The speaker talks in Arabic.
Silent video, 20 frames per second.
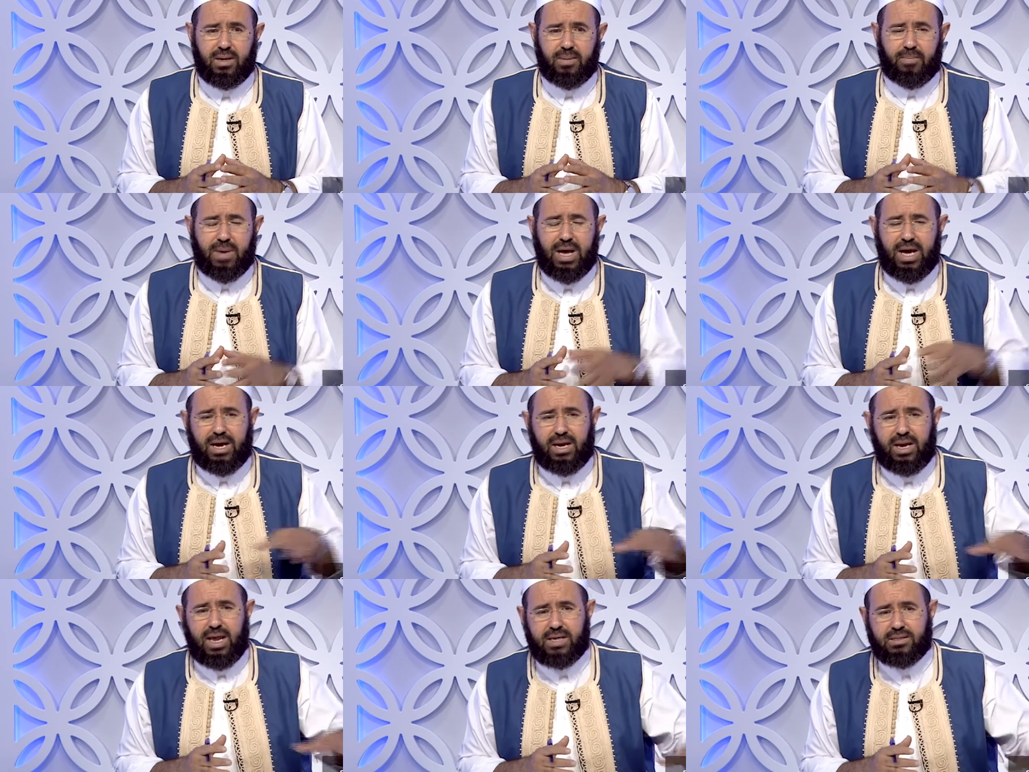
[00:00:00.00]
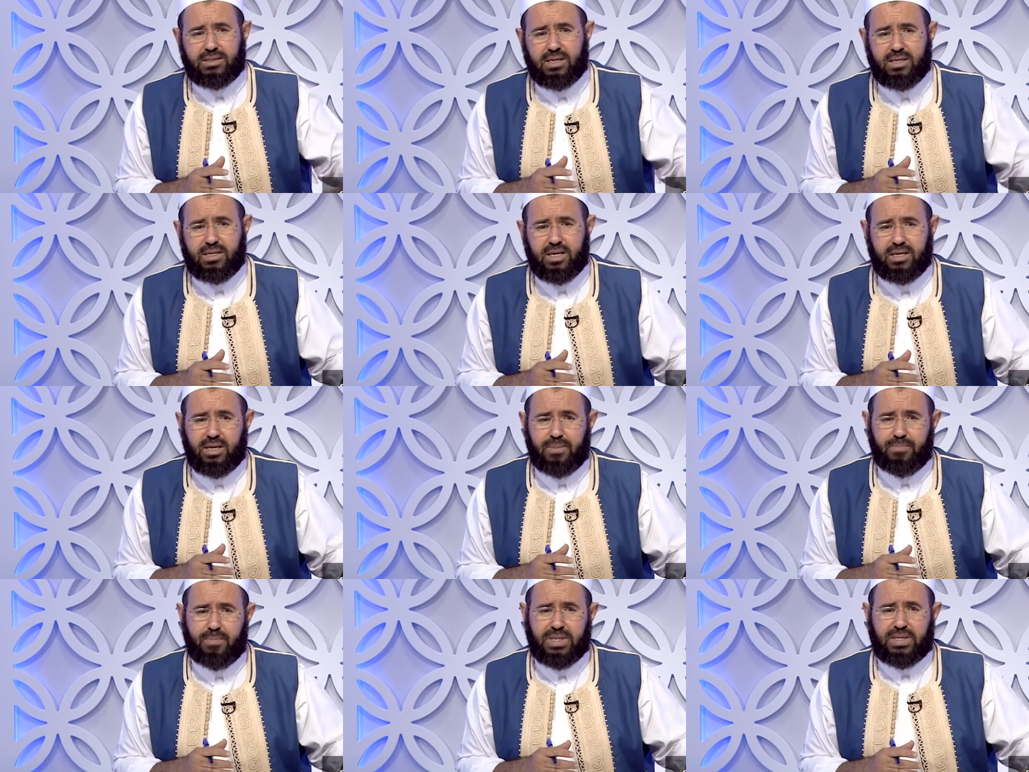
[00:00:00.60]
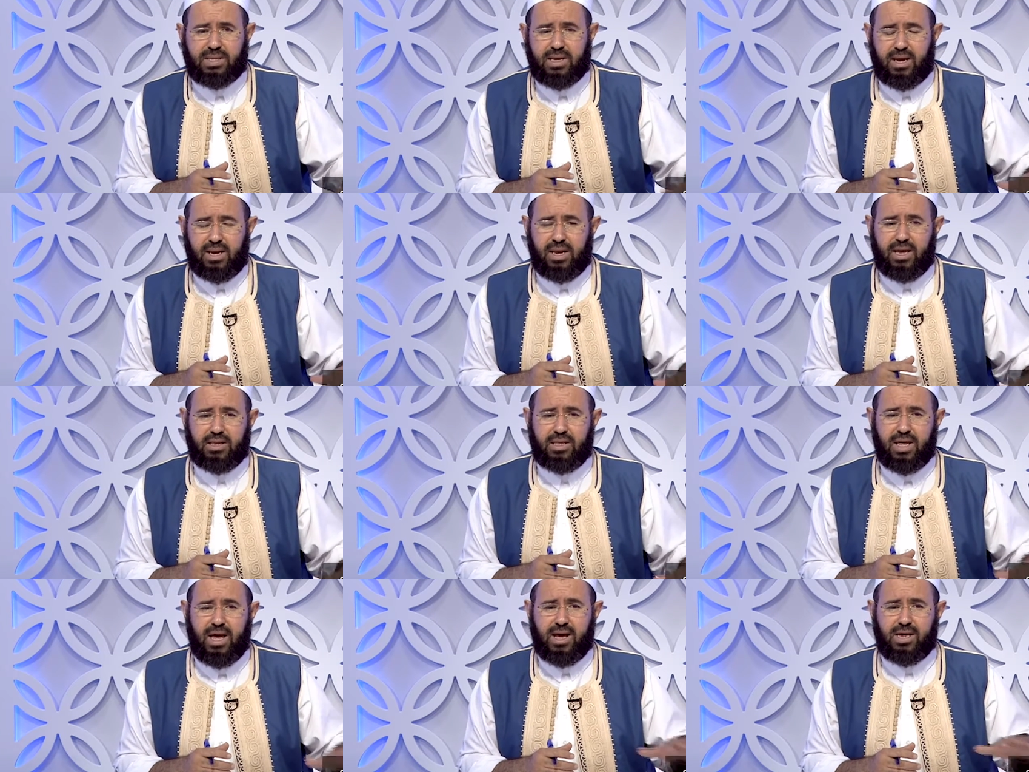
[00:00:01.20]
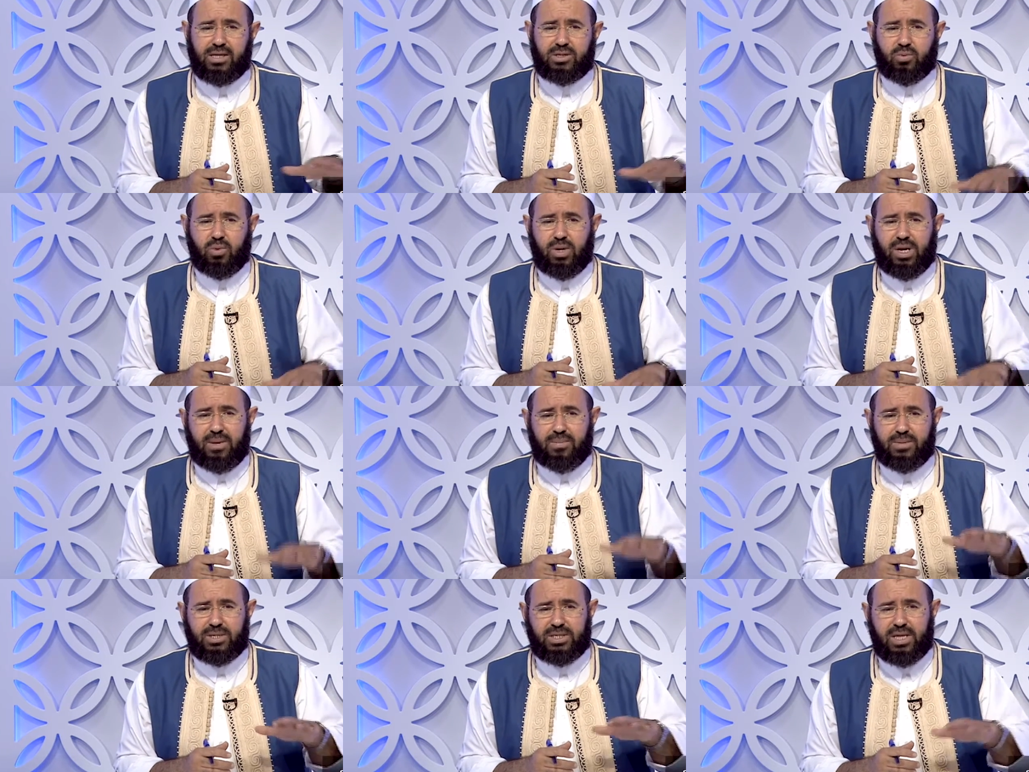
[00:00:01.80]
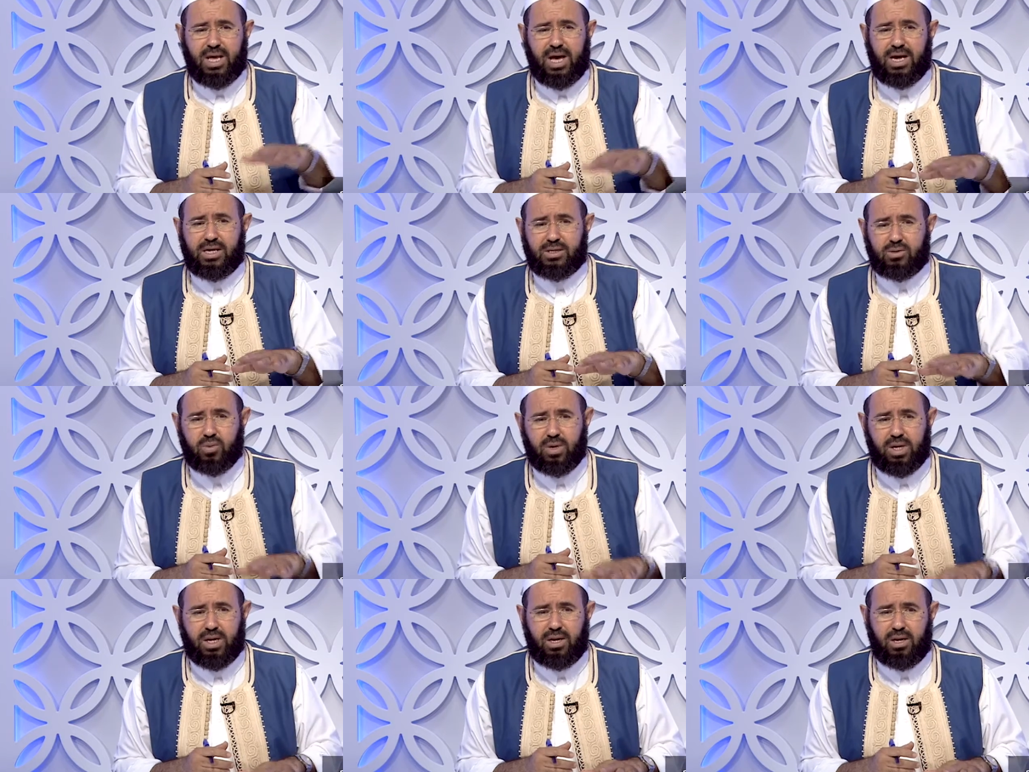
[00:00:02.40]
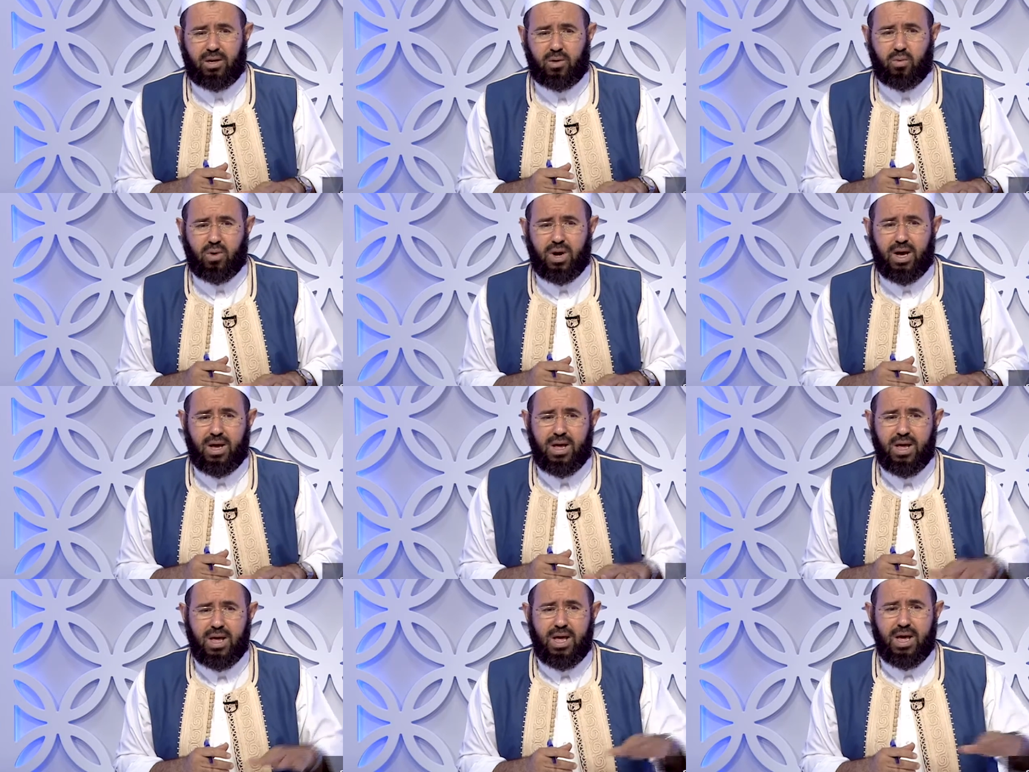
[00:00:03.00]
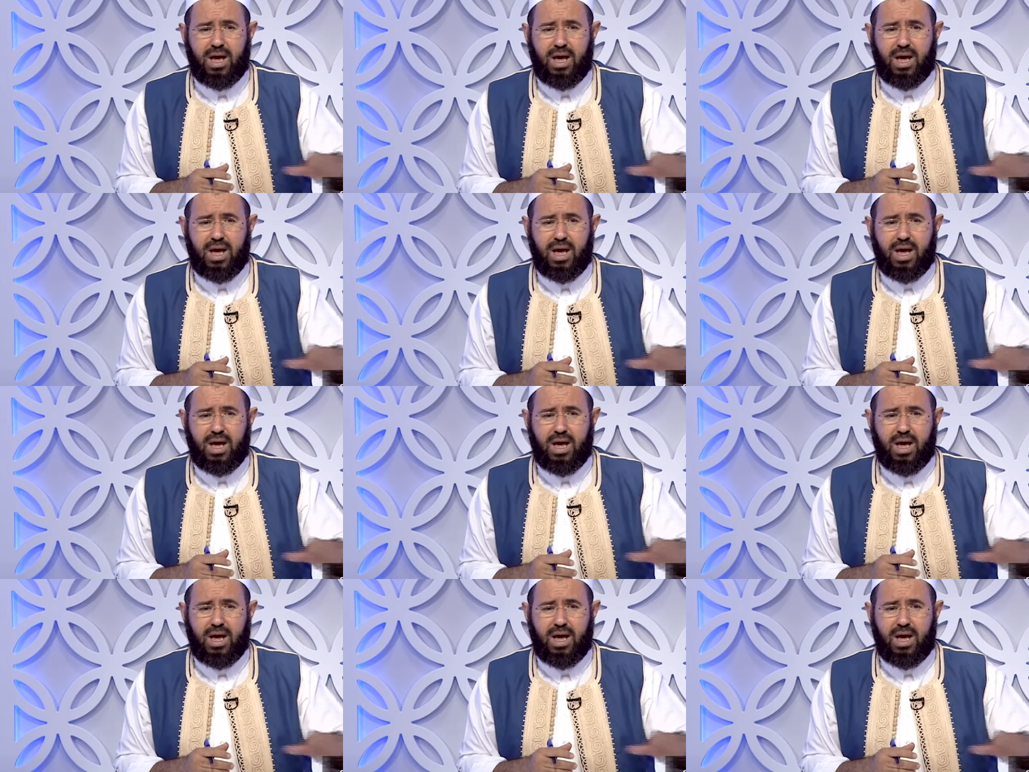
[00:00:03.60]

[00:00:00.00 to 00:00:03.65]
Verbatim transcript: باخلاص انت ثبت عليه داعش ولا مش داعش ولا اللي هو